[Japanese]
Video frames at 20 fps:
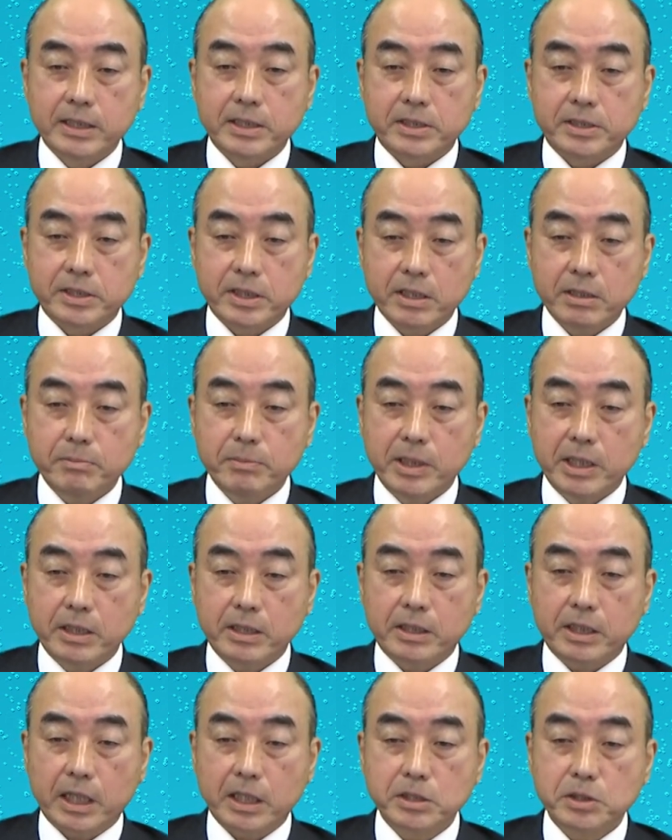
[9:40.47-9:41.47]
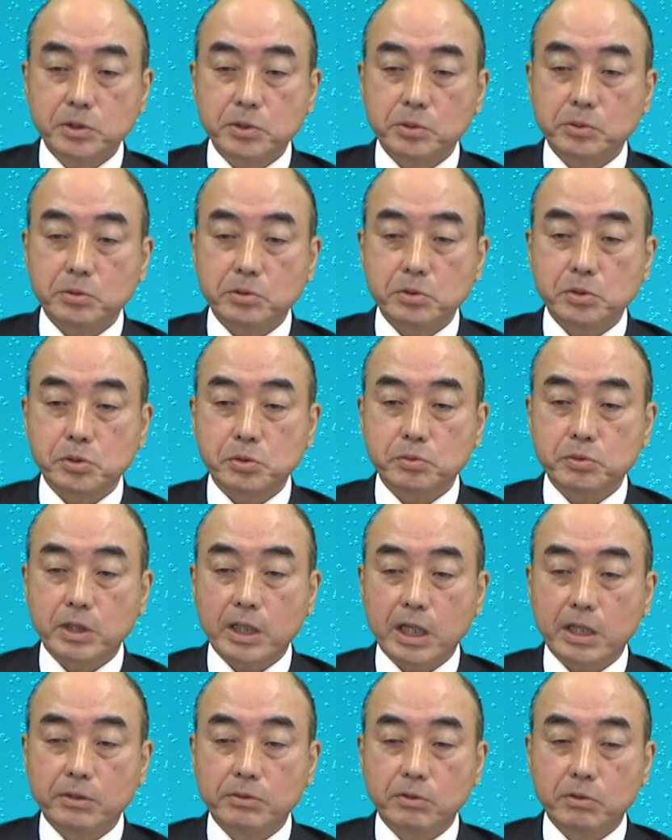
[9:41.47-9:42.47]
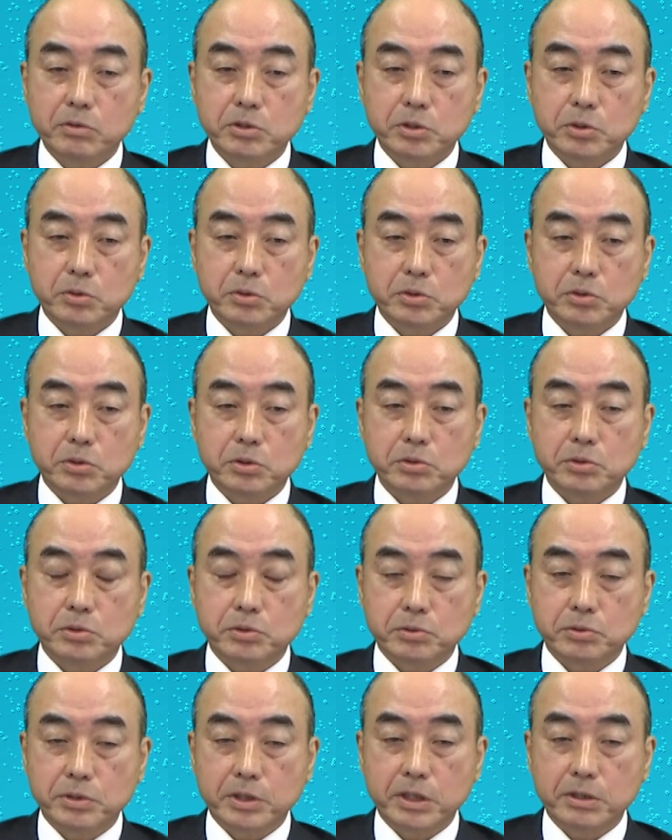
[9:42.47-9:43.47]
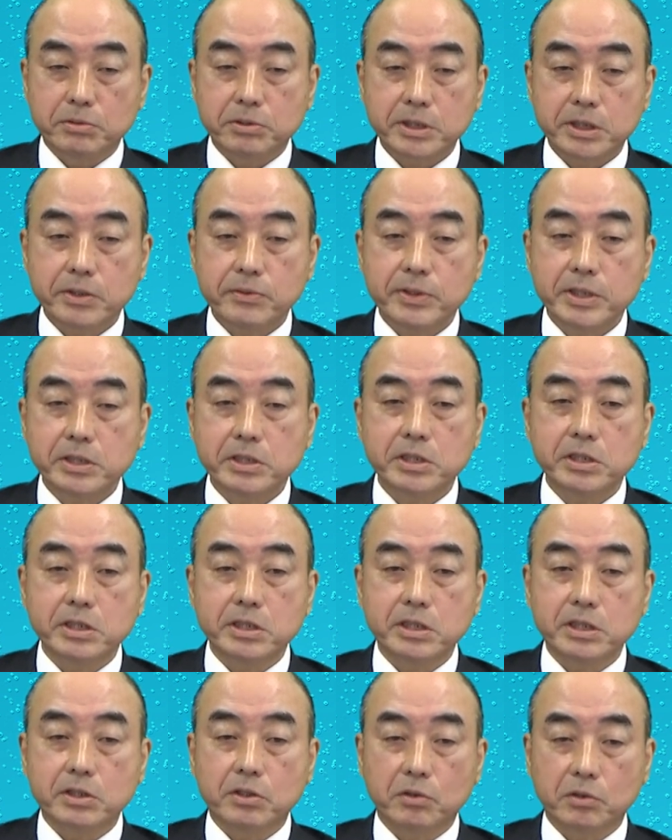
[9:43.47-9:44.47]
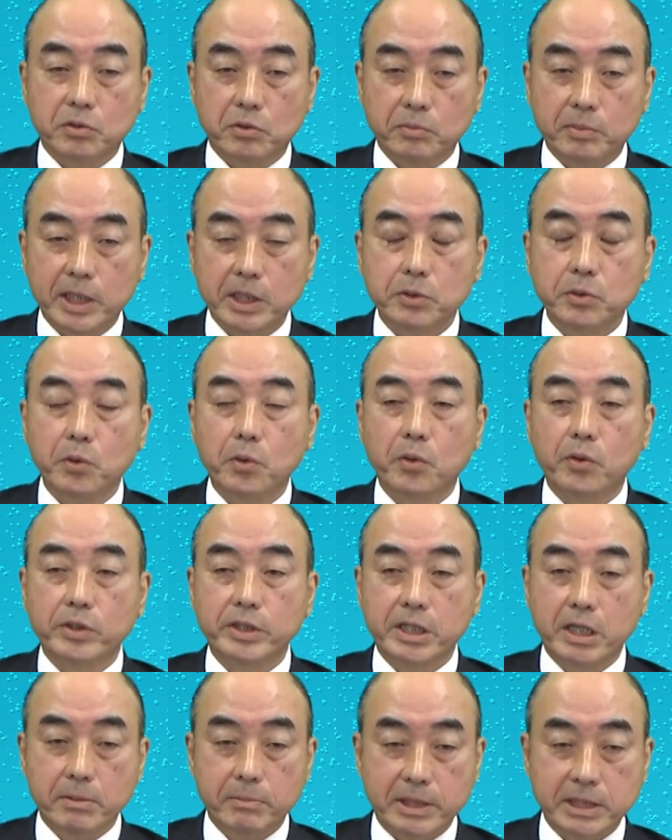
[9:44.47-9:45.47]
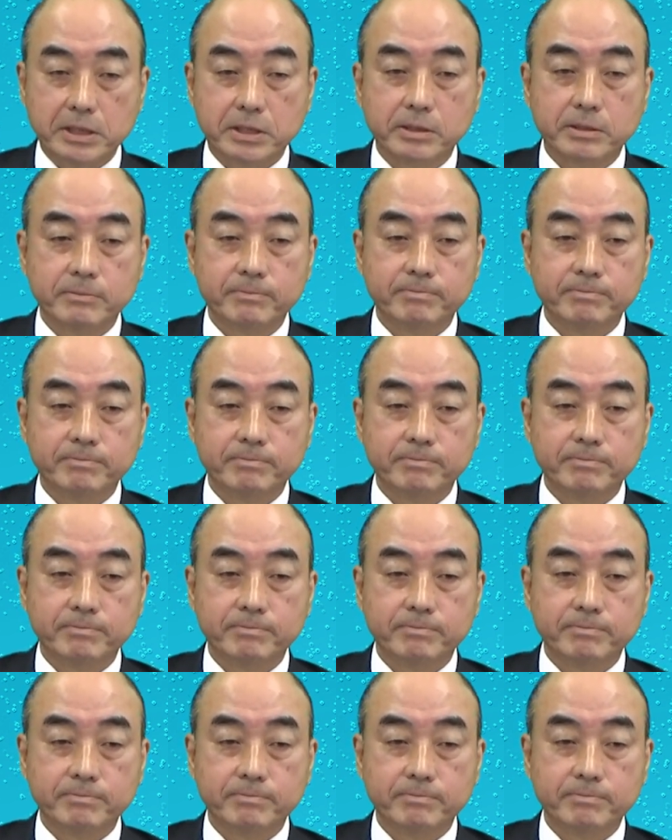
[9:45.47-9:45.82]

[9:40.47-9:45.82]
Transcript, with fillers: 生命誕生の瞬間を象徴するにふさわしい言葉と言えます。